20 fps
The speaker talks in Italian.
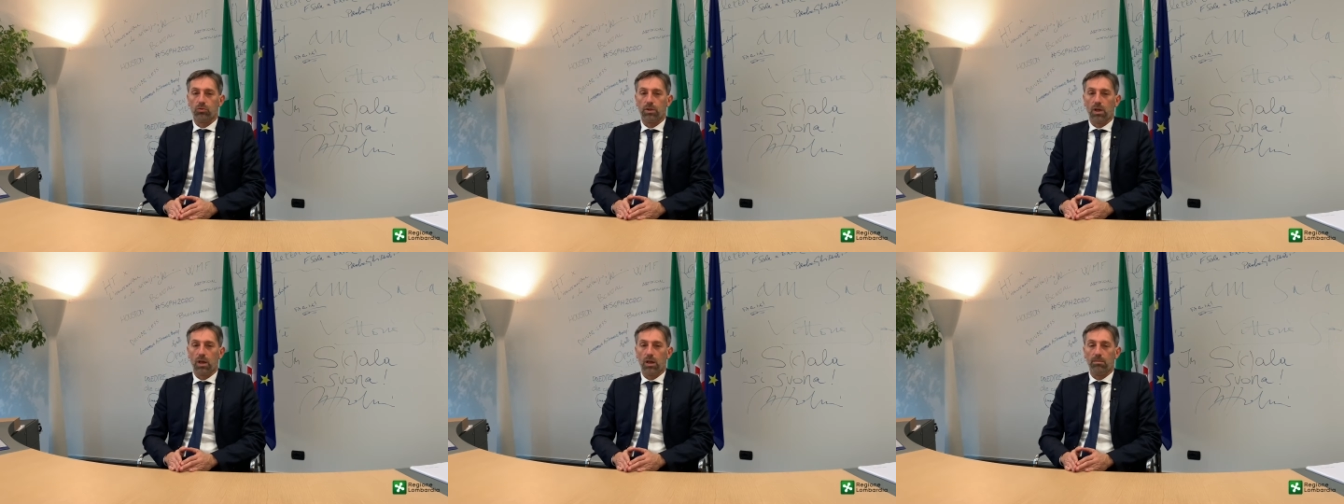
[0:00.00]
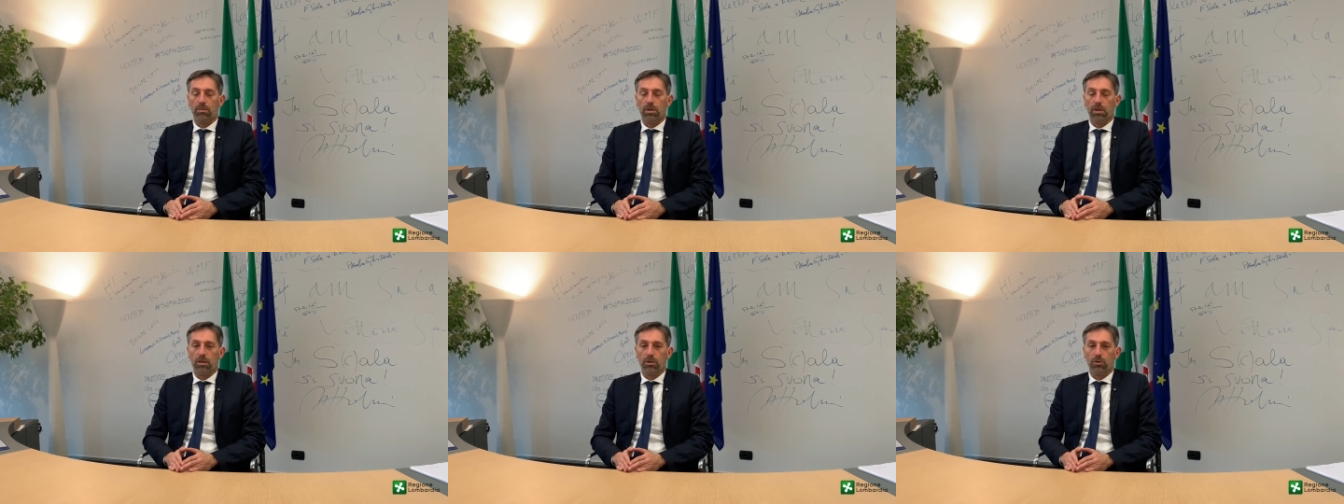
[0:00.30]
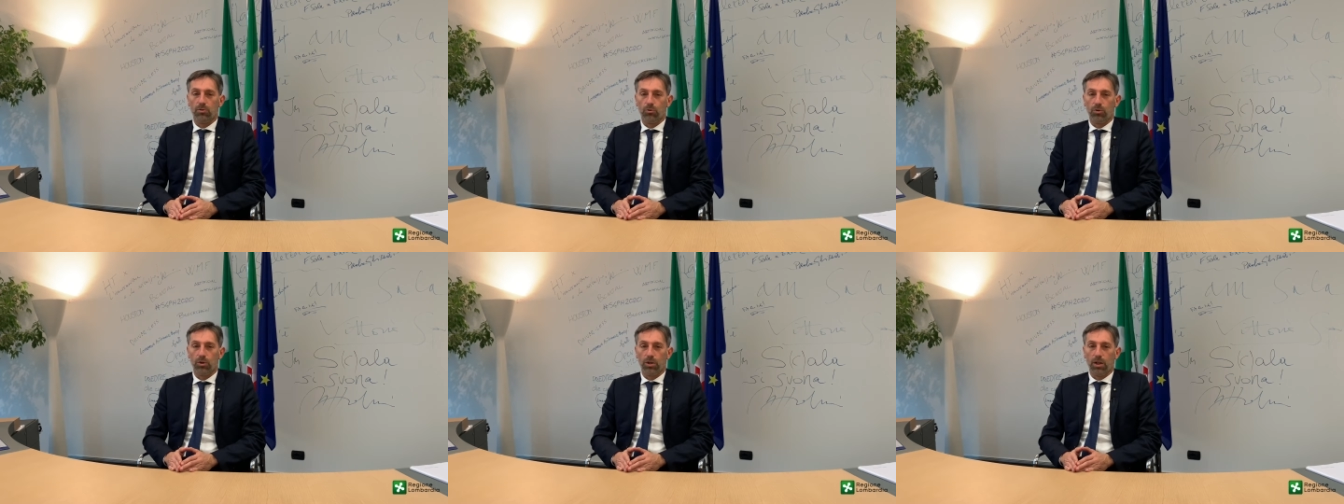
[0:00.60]
temi in
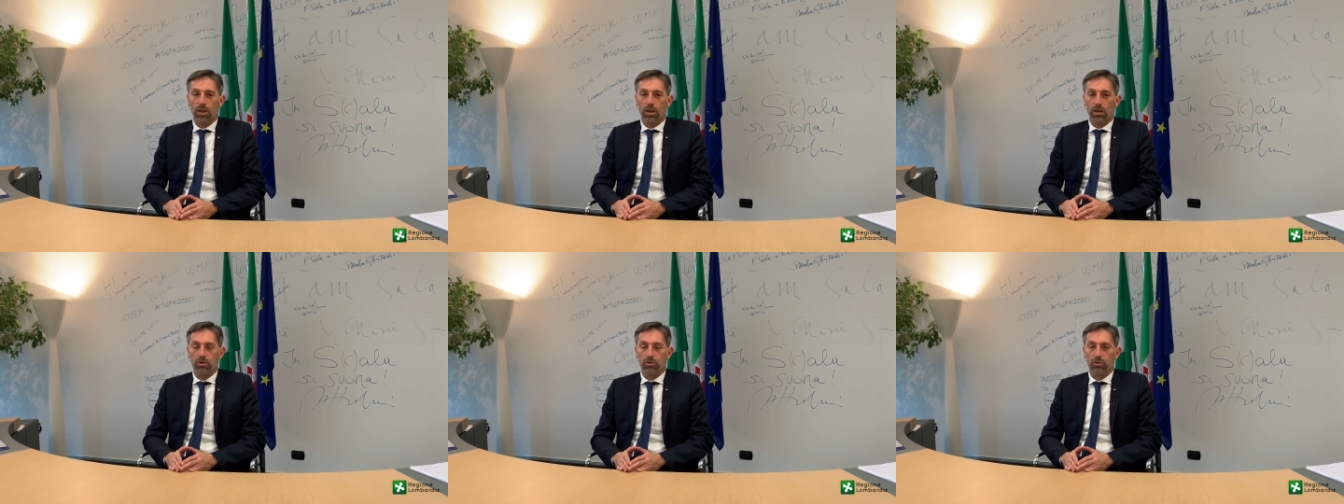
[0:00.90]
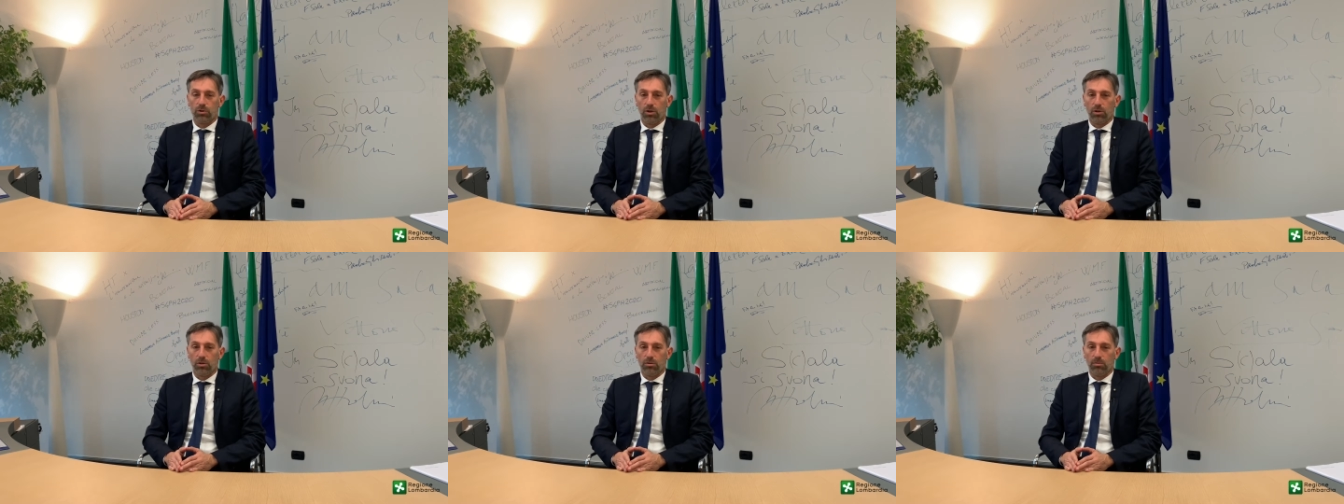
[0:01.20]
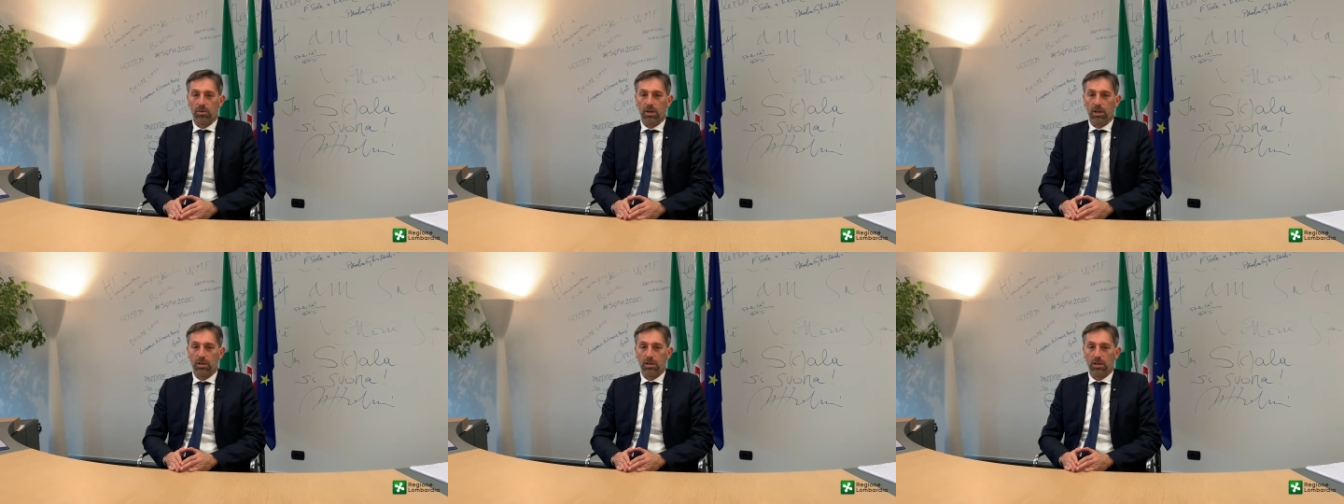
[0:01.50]
cui la Regione
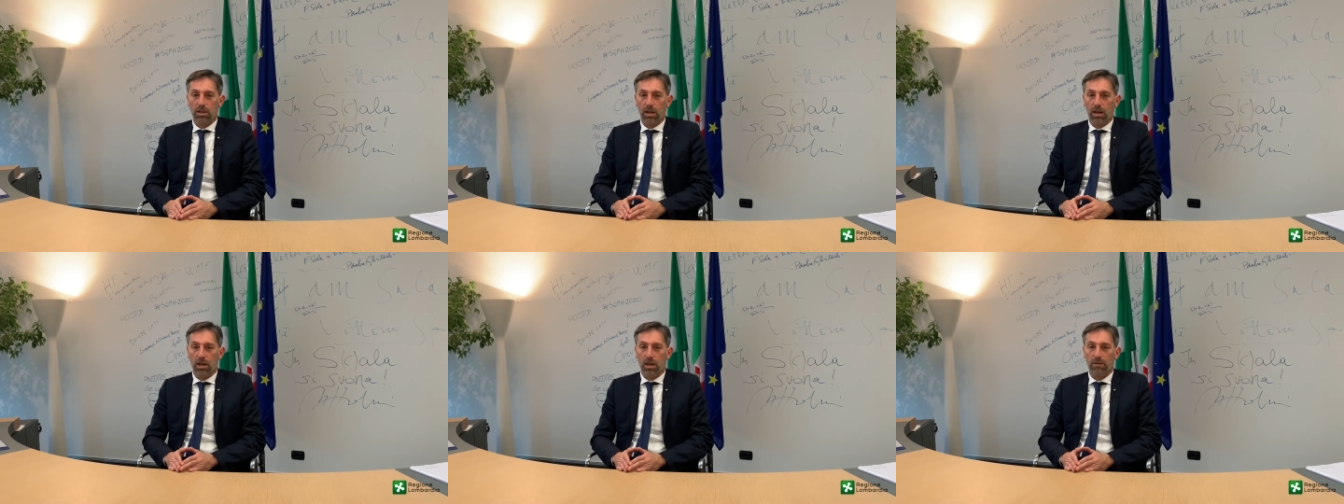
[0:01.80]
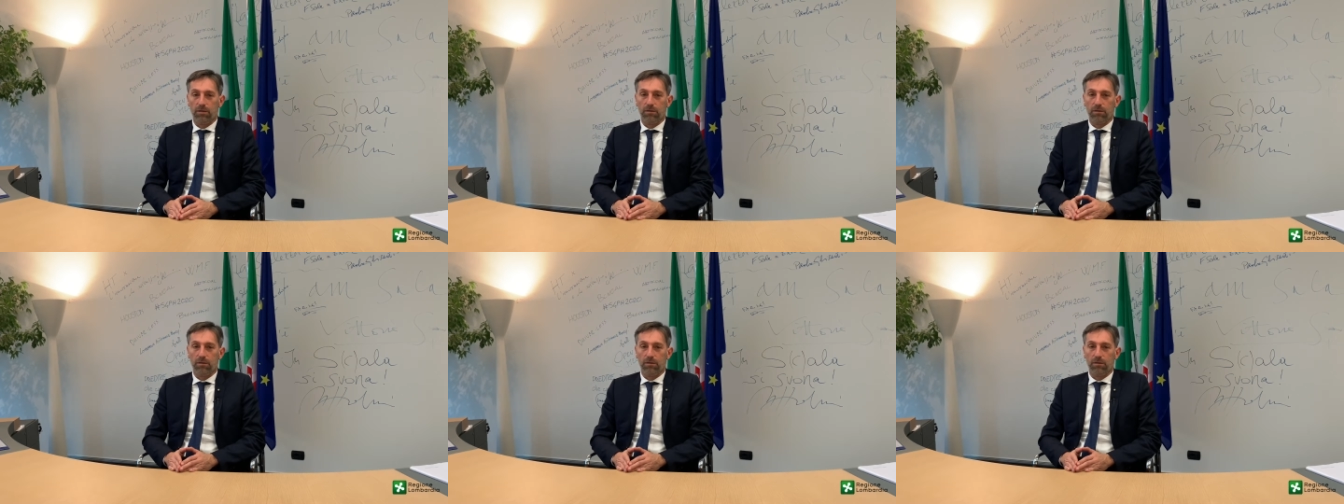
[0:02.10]
Lombardia è